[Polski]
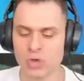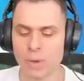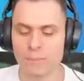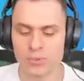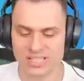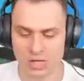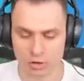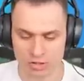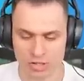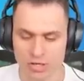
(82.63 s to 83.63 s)
to
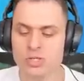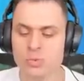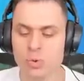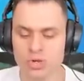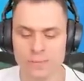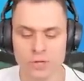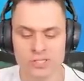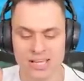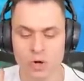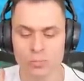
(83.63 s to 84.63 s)
błyskotki. Służą do
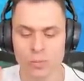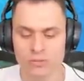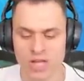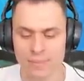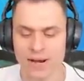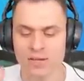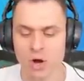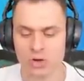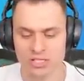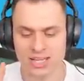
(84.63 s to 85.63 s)
zakupu przebrań,
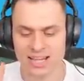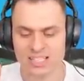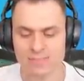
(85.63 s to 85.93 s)
odznak,